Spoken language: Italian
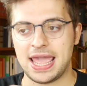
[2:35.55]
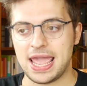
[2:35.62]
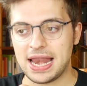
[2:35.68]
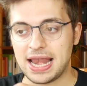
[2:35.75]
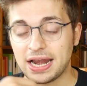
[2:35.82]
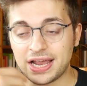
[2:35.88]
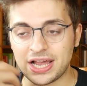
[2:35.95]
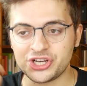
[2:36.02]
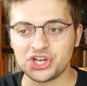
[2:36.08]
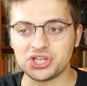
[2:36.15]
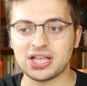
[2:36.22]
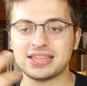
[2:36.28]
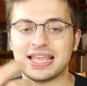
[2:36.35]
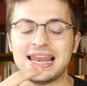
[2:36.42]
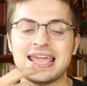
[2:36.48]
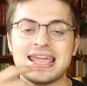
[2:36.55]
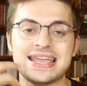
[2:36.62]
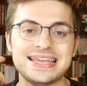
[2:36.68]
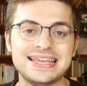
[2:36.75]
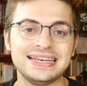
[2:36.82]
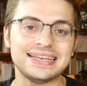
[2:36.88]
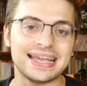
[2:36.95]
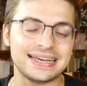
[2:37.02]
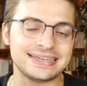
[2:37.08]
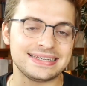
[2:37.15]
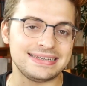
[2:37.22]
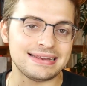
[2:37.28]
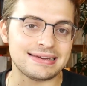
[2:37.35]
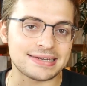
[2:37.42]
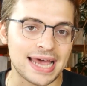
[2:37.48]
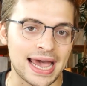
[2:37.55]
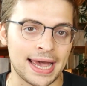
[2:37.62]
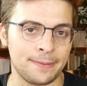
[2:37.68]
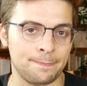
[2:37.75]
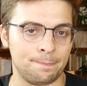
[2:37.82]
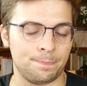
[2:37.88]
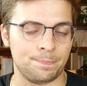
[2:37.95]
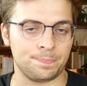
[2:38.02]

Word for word: la nascita delle identità